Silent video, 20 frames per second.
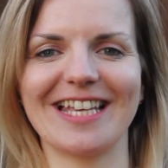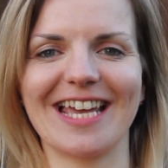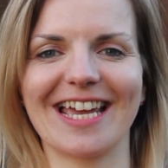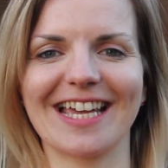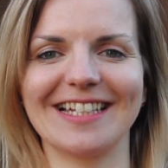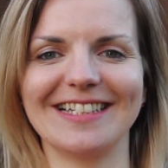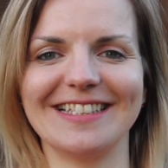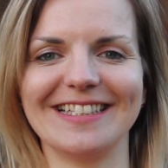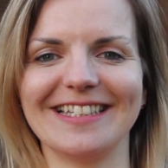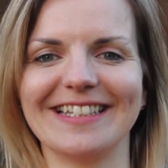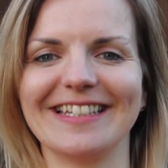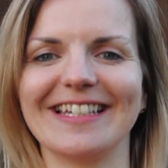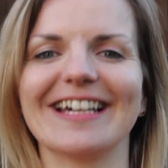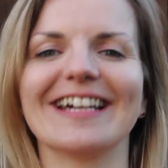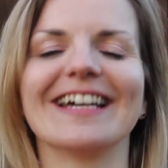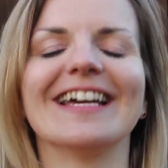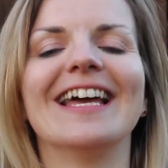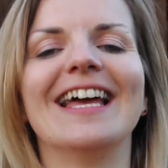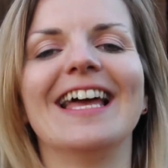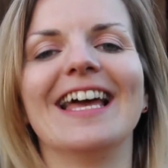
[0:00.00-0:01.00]
ich zeige dir
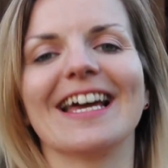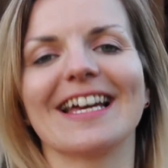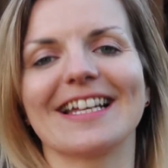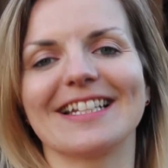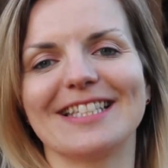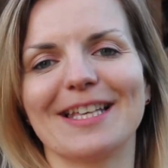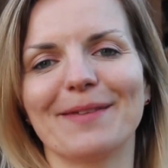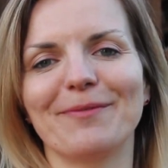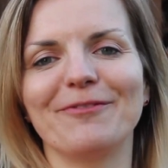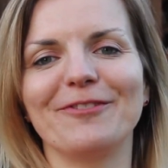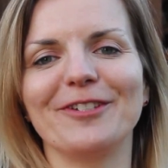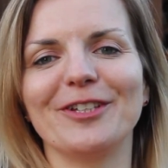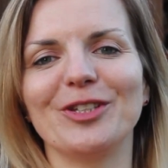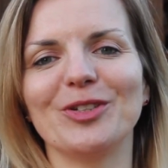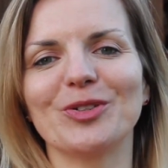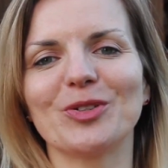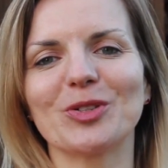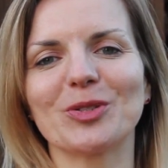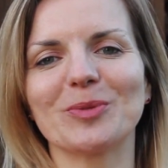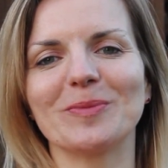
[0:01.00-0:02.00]
hier
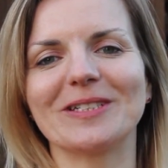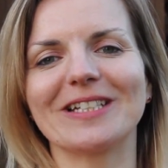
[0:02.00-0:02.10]
Rezeptvideos